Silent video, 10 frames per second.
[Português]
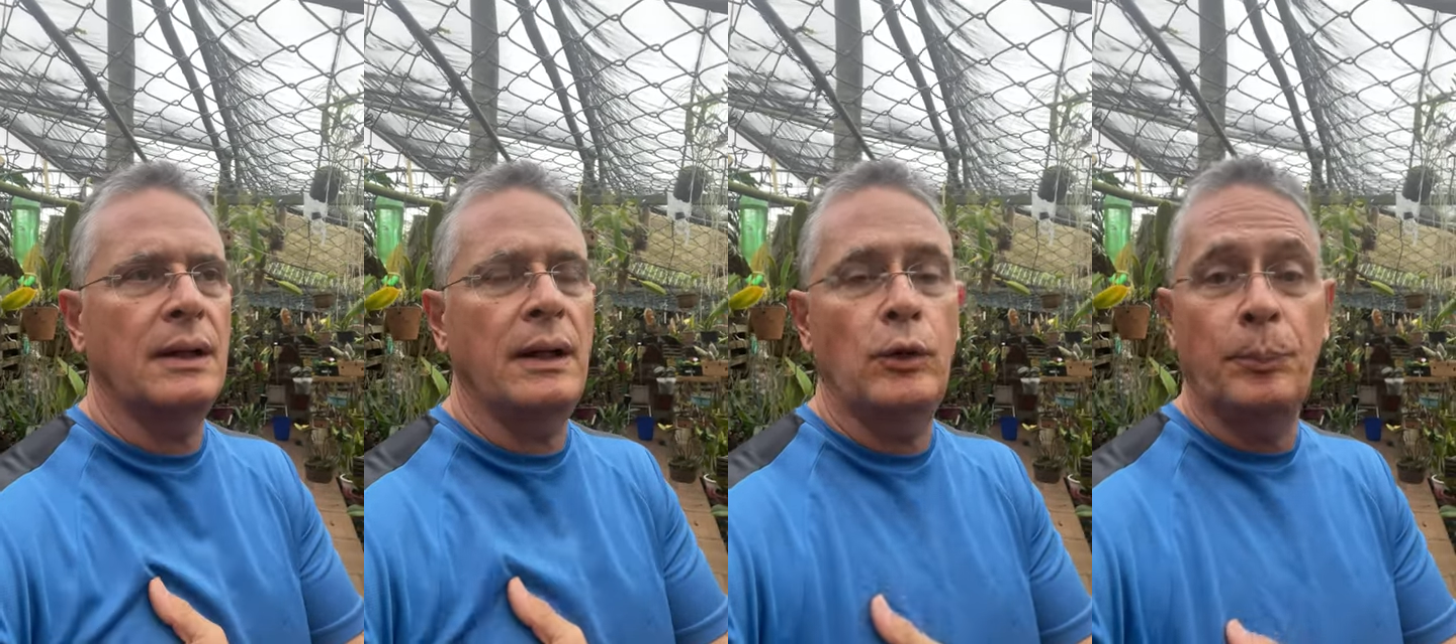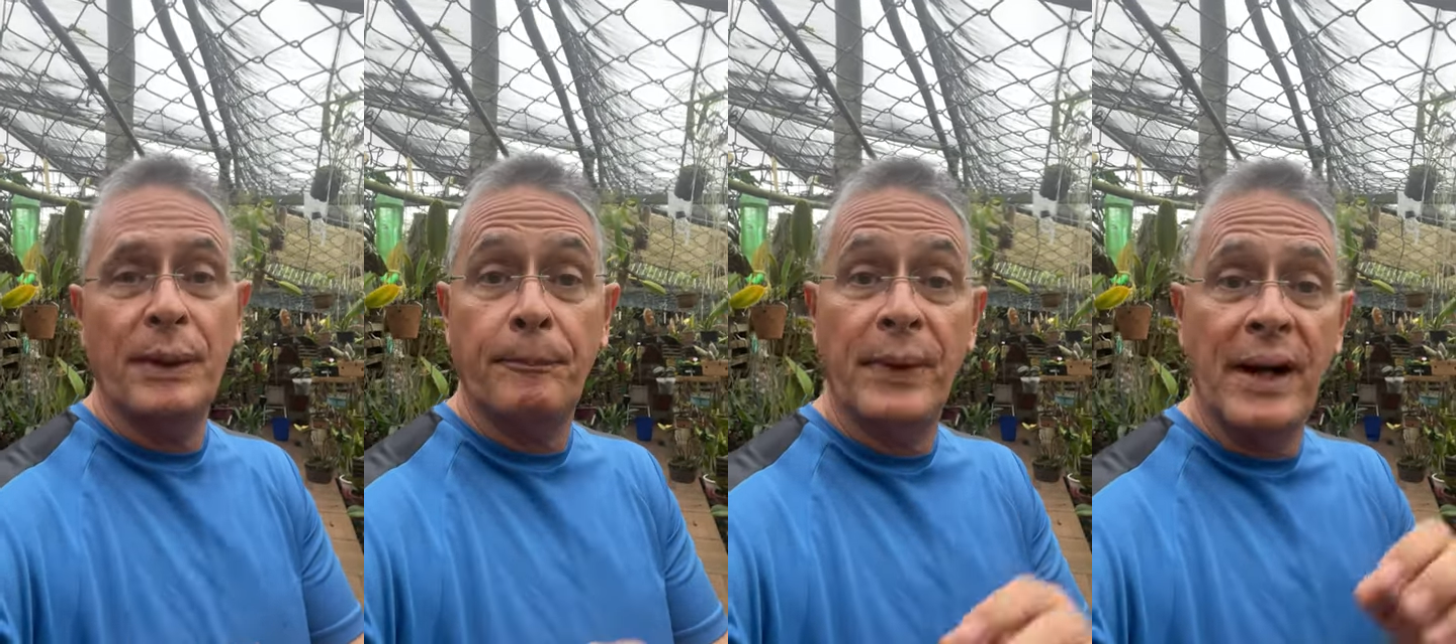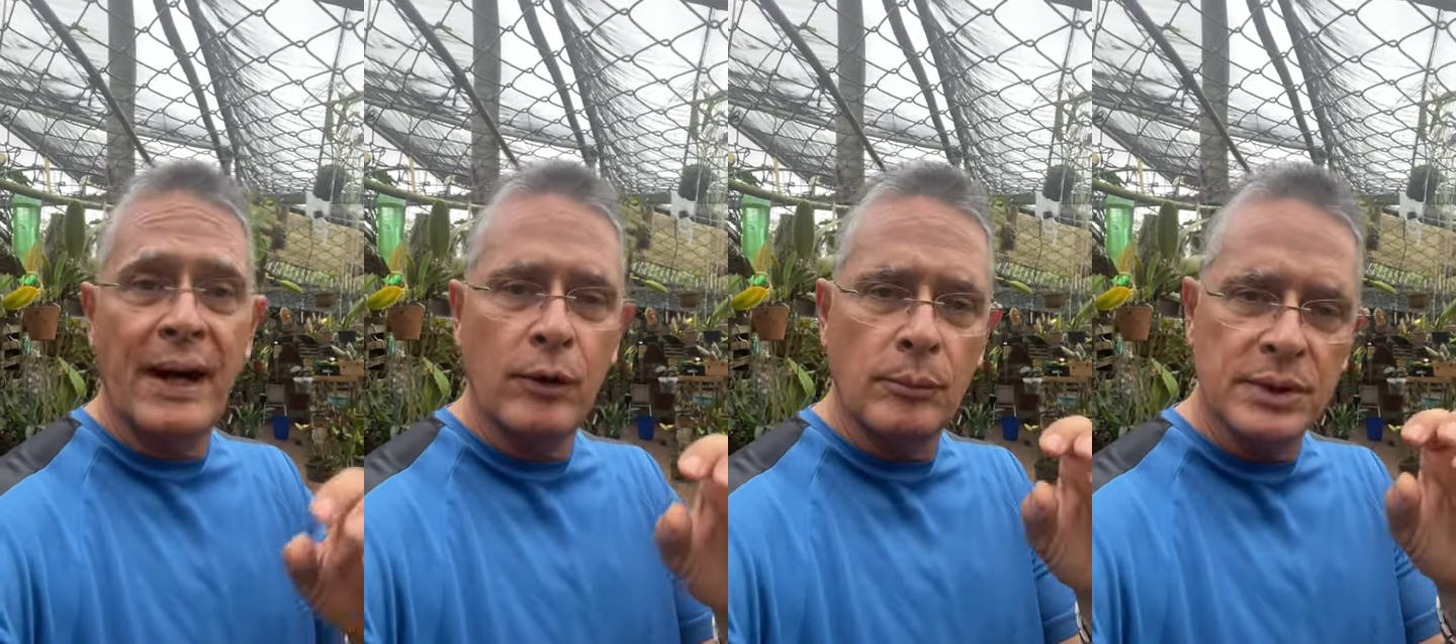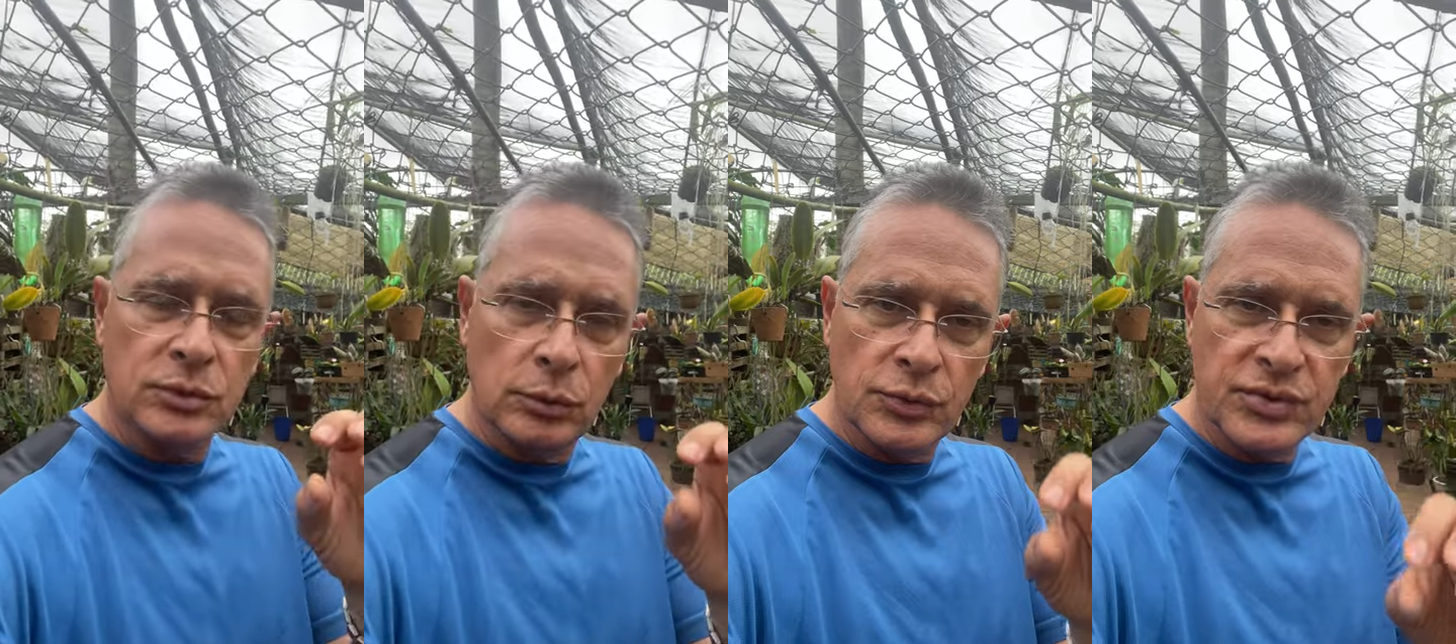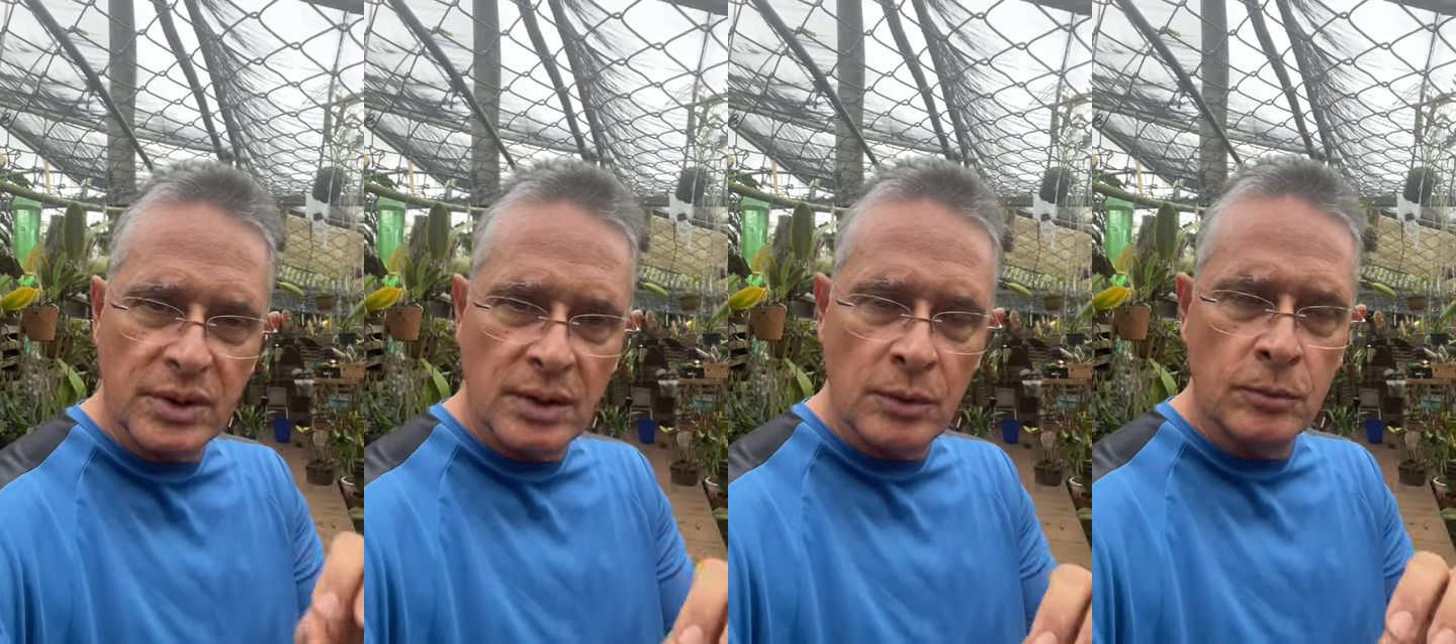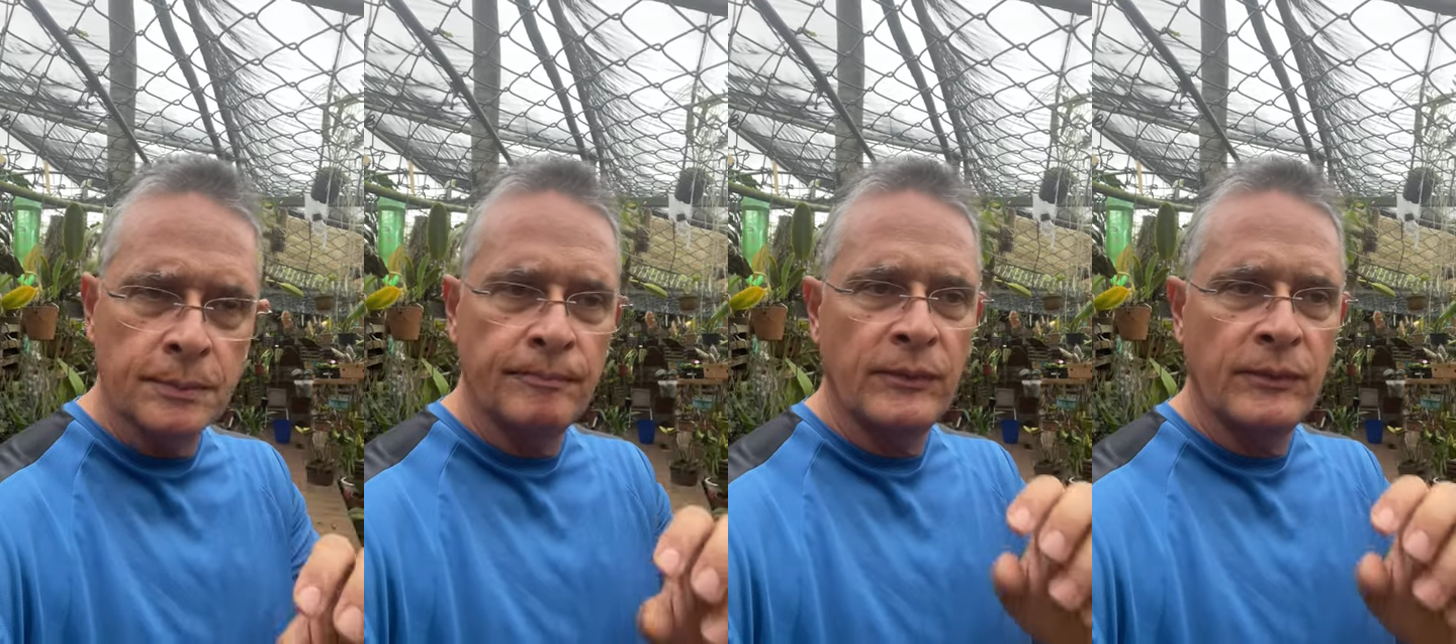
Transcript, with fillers: aí eu preparo uma solução